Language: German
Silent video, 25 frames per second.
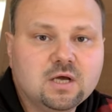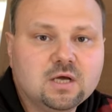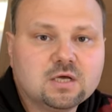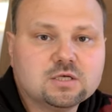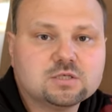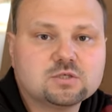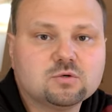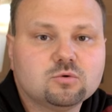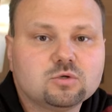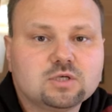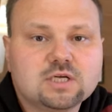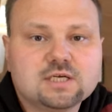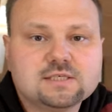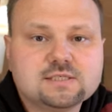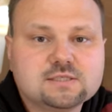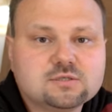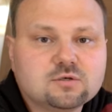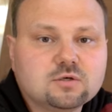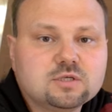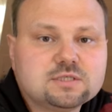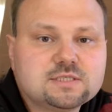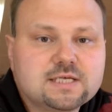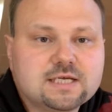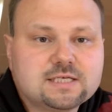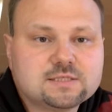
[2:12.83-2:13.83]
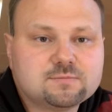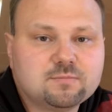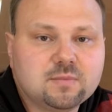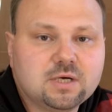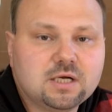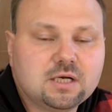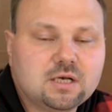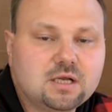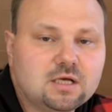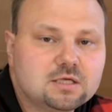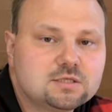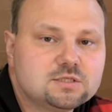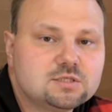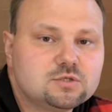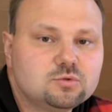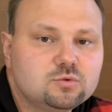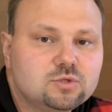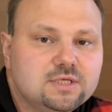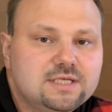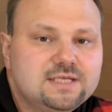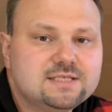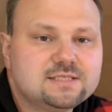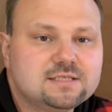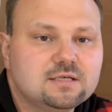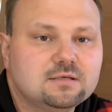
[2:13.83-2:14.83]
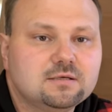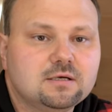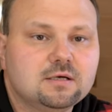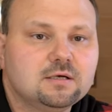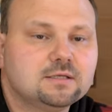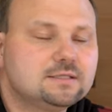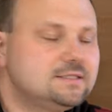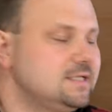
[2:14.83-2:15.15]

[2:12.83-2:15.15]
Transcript: So, das soll es erstmal zu dieser